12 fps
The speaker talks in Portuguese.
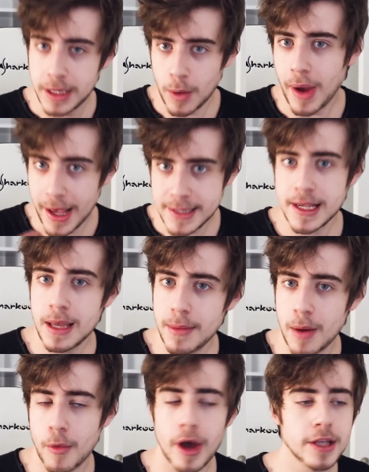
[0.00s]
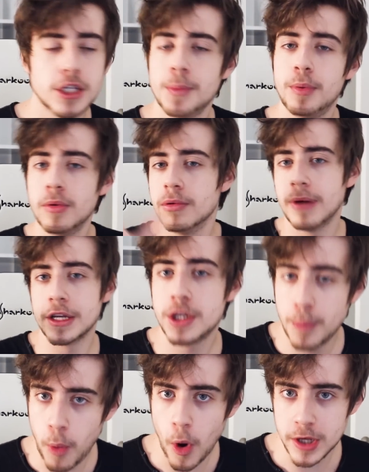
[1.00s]
Então, é essa aí mesmo, é tipo é
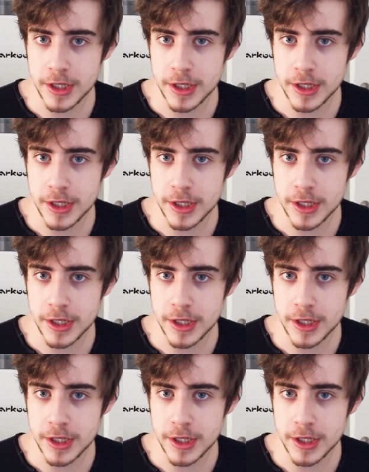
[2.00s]
tipo